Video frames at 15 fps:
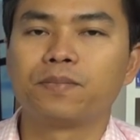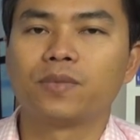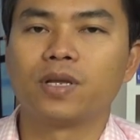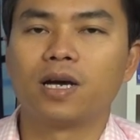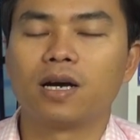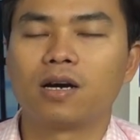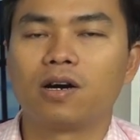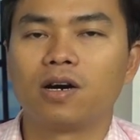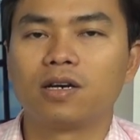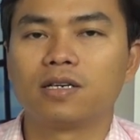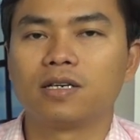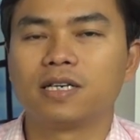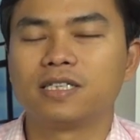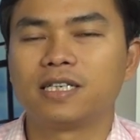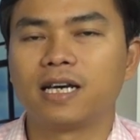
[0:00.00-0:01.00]
à,
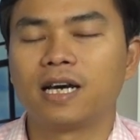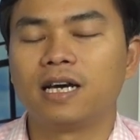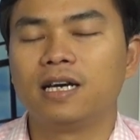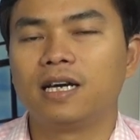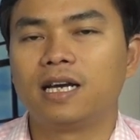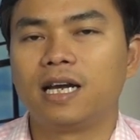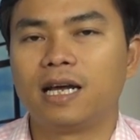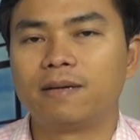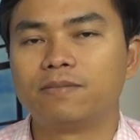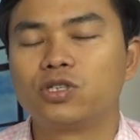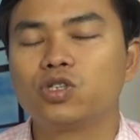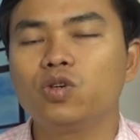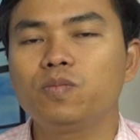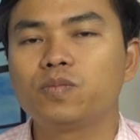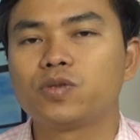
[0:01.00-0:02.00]
còn à, gì ạ làm
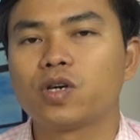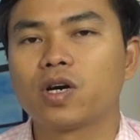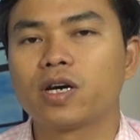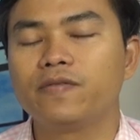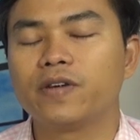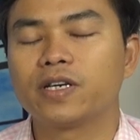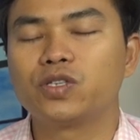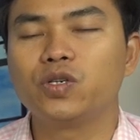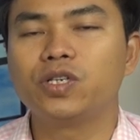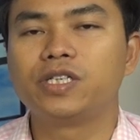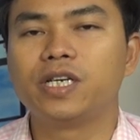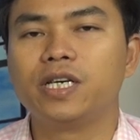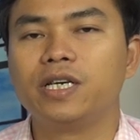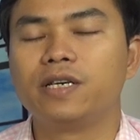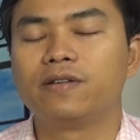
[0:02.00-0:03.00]
giúp cho cái việc duy
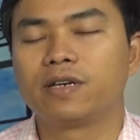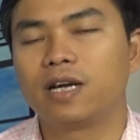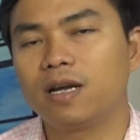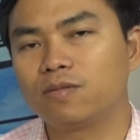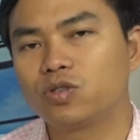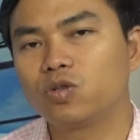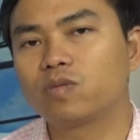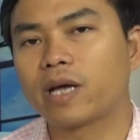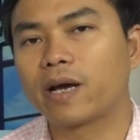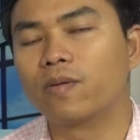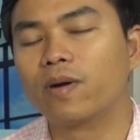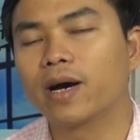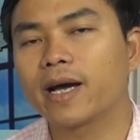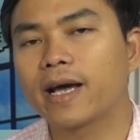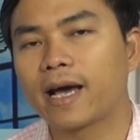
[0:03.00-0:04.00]
trì cái lòng trung thành
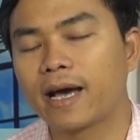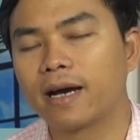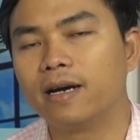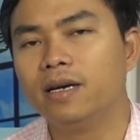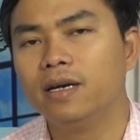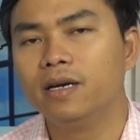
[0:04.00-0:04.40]
của khách hàng